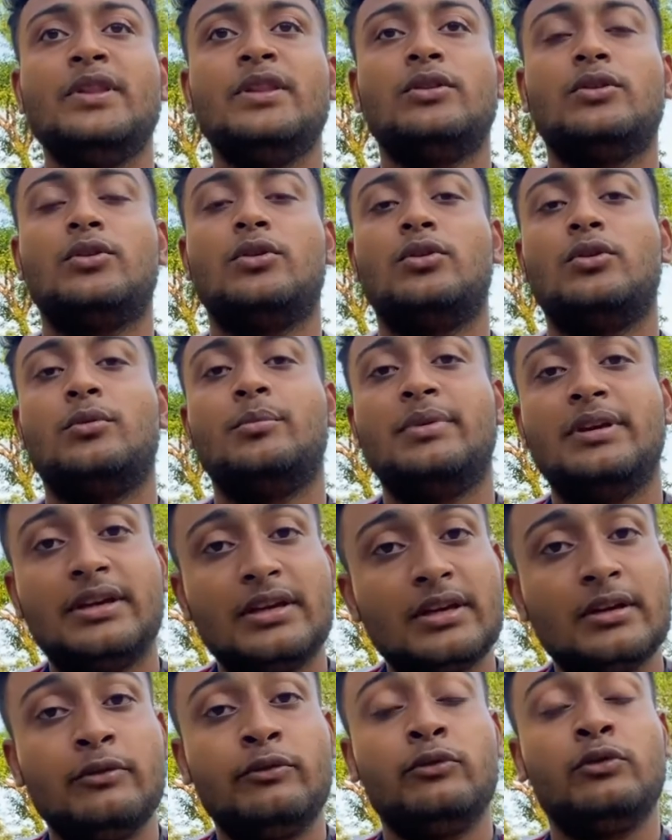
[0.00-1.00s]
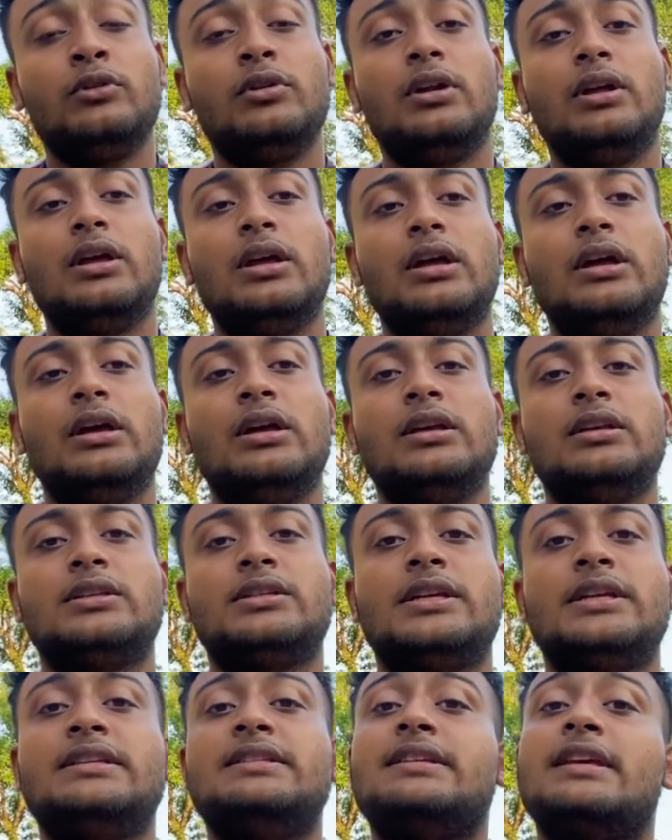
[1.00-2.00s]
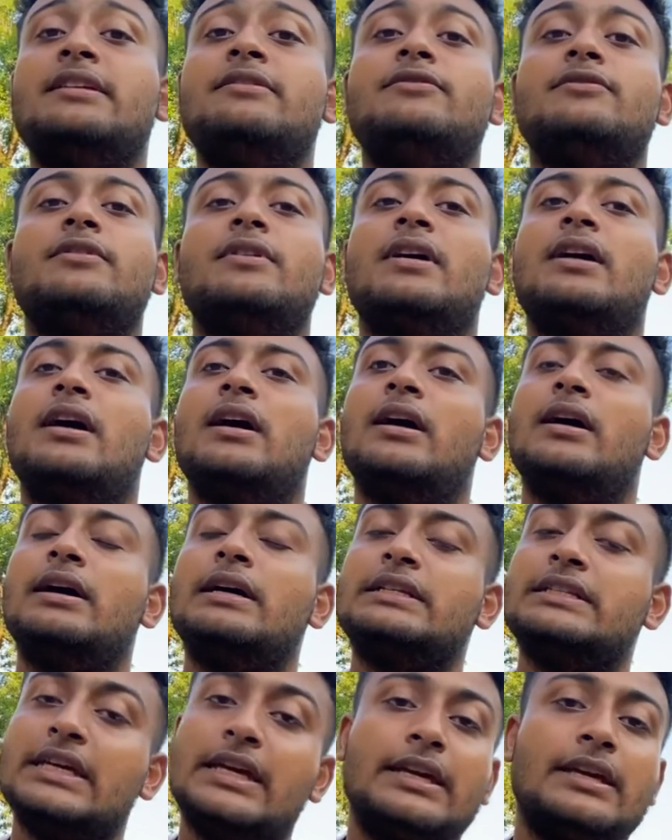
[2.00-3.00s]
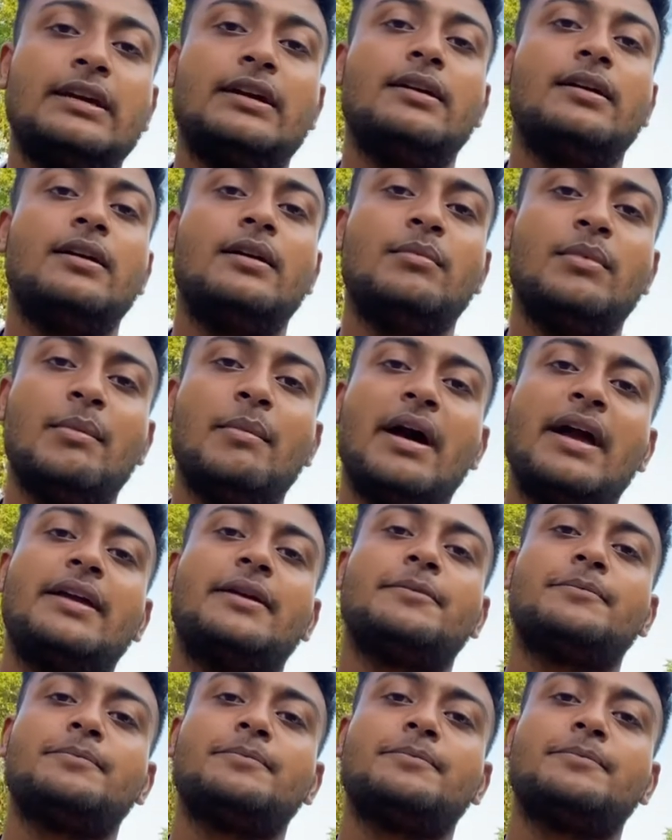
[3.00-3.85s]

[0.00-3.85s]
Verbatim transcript: তো বি কেয়ারফুল স্টে সেফ ঠিক কেয়ার বা বাই